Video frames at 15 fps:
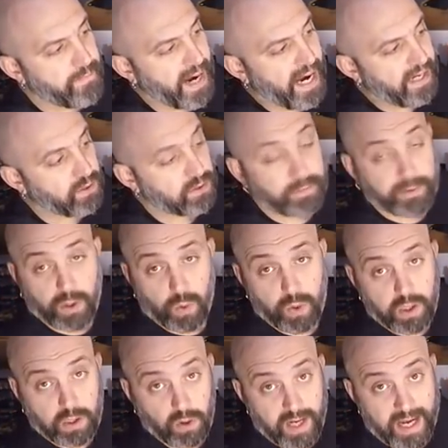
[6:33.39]
Pilot, però
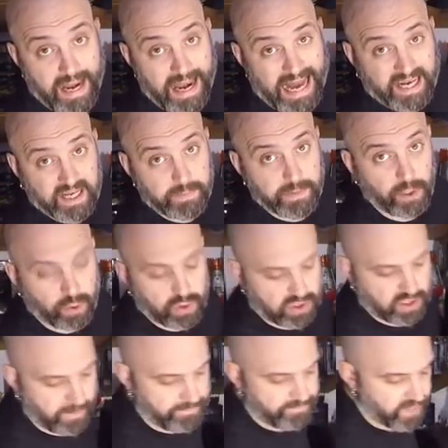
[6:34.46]
quella con le lacrime
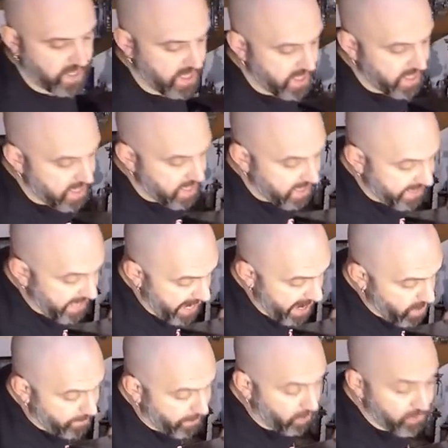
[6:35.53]
rosse, che è
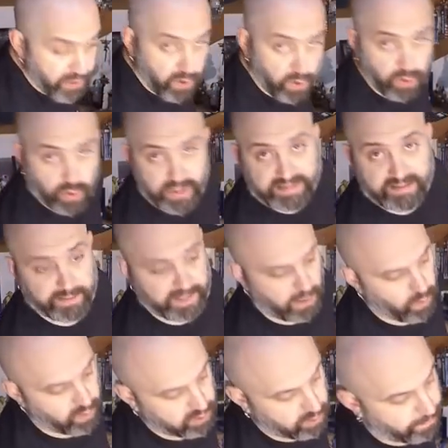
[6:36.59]
un po' un'incongruenza perché
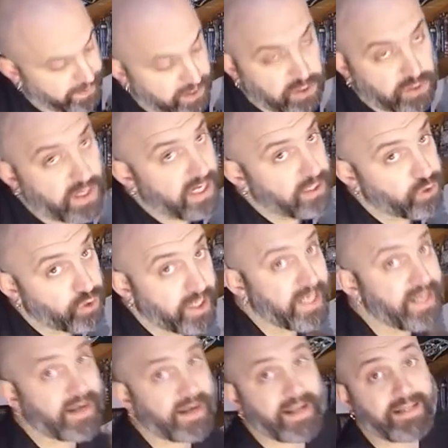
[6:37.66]
questo personaggio
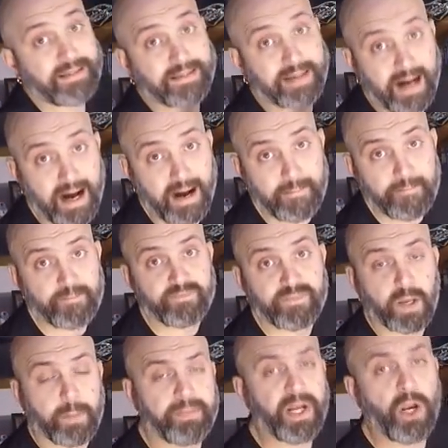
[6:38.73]
in realtà
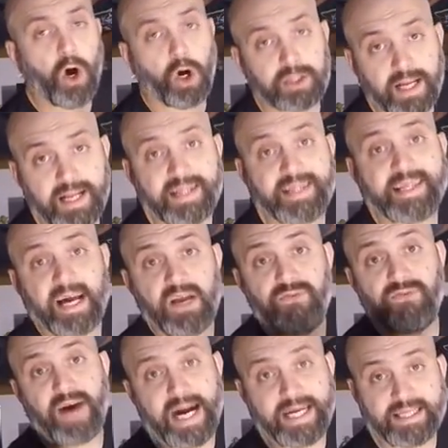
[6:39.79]
pilota il TIE
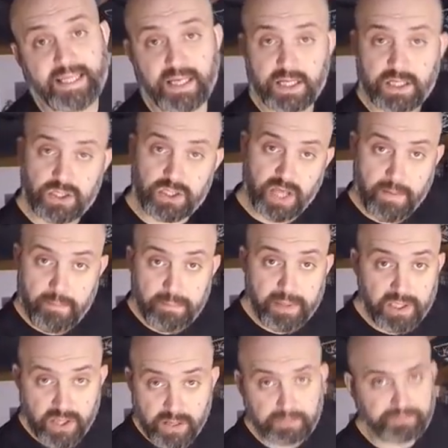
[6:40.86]
Fighter
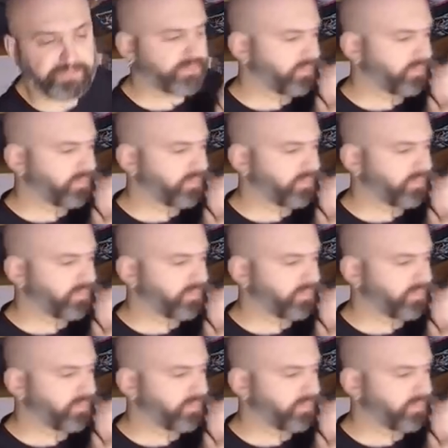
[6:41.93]
semplice